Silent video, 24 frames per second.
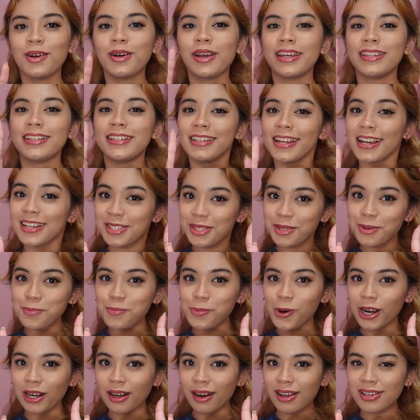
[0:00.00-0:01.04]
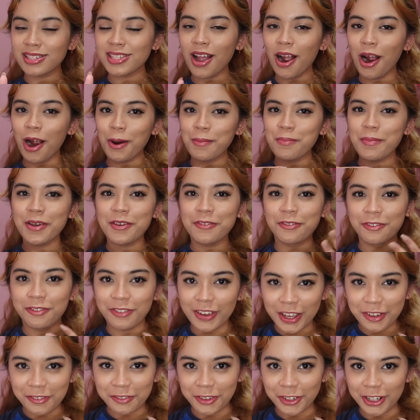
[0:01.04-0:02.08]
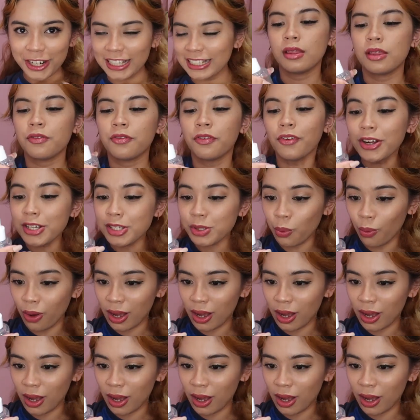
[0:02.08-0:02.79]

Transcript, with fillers: Okay, the next two products are my favorite. The first